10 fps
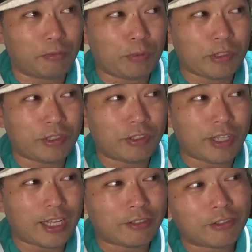ももクロ
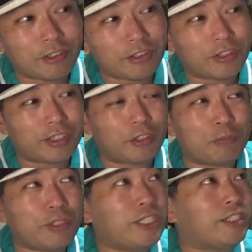がそこの
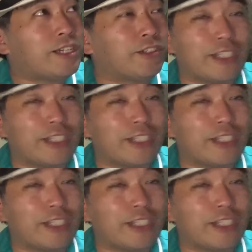オープニングアクト